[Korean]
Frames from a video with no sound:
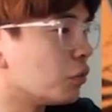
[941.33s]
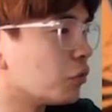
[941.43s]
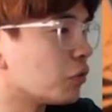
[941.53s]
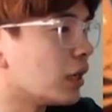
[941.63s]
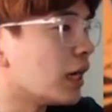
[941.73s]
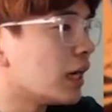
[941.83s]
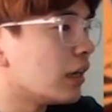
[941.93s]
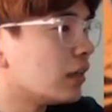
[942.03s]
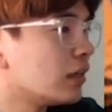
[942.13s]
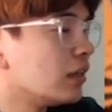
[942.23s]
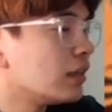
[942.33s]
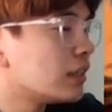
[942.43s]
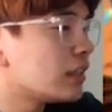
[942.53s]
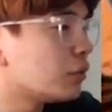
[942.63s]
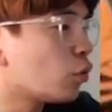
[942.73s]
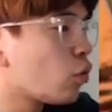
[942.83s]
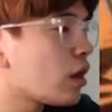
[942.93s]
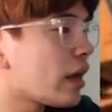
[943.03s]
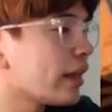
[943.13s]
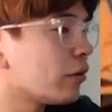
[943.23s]
보는 거야 지금
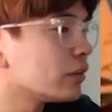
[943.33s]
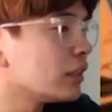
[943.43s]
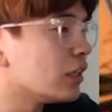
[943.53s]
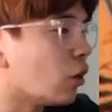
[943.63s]
논란의 것은